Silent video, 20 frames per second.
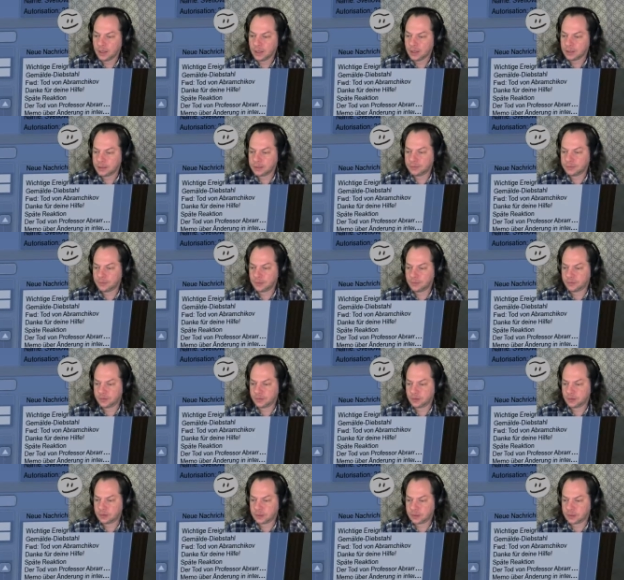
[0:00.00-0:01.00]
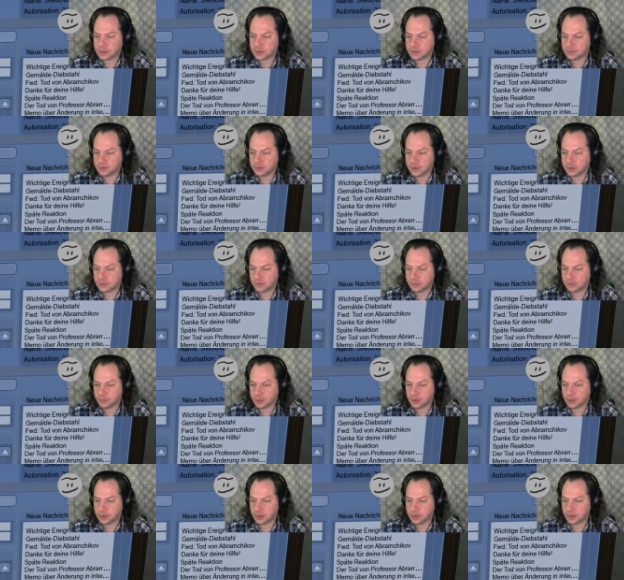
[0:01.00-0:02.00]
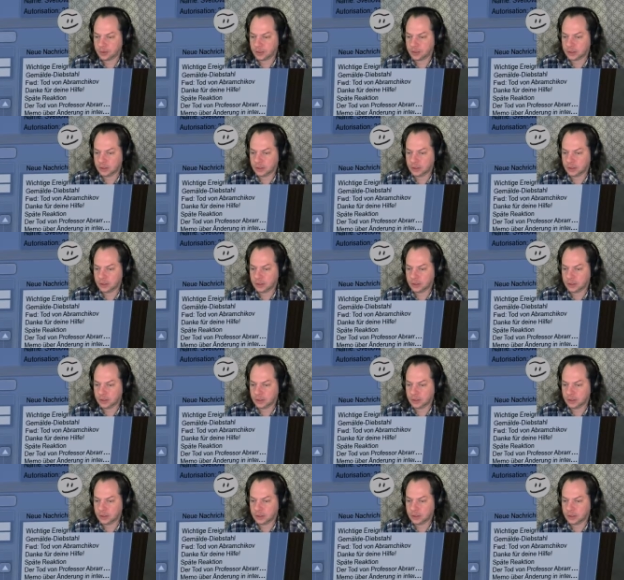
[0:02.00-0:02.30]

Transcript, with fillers: Diese Woche wird auch der Transfer zur Modern Art Galerie in